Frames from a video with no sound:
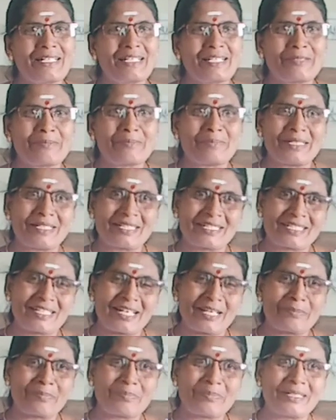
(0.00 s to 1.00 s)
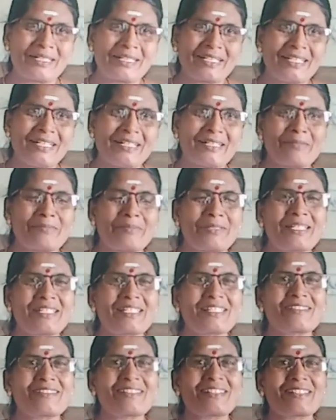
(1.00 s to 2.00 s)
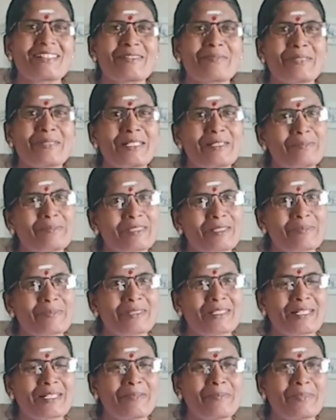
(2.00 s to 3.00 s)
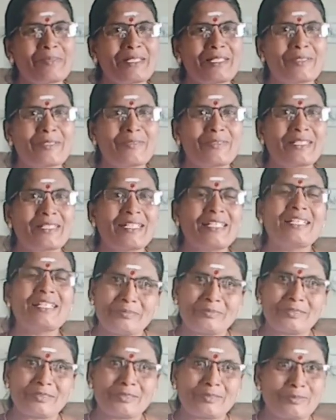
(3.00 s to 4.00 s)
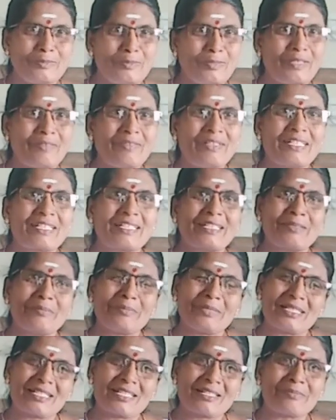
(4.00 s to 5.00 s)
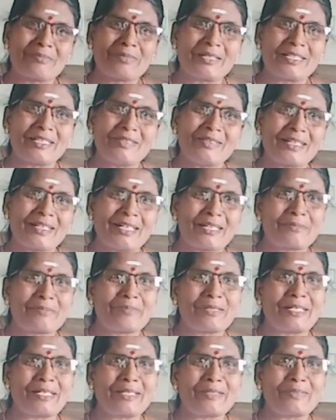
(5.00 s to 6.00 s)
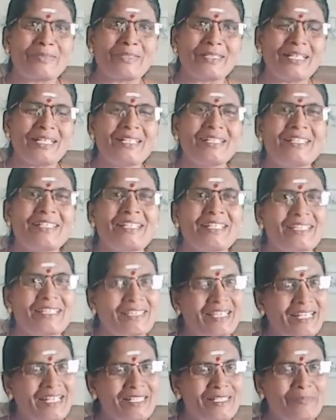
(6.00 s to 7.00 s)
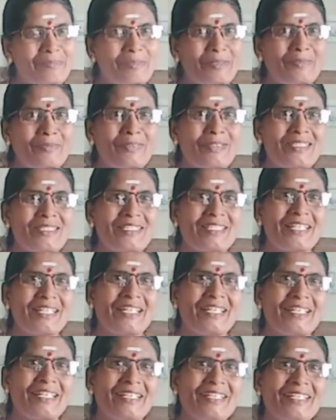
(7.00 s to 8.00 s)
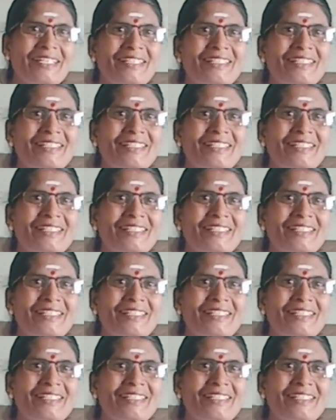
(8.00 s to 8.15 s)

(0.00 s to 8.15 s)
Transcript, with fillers: லைக் பண்ணி ஷேர் பண்ணுங்கள் நம்ம இசை சமையலும் சப்ஸ்கிரைப் பண்ணிக்கோங்க கூடவே இருக்கிற பெல் சிம்பிளையும் கிளிக் பண்ணிக்கோங்க தேங்க்ஸ் ஃபார் வாட்சிங்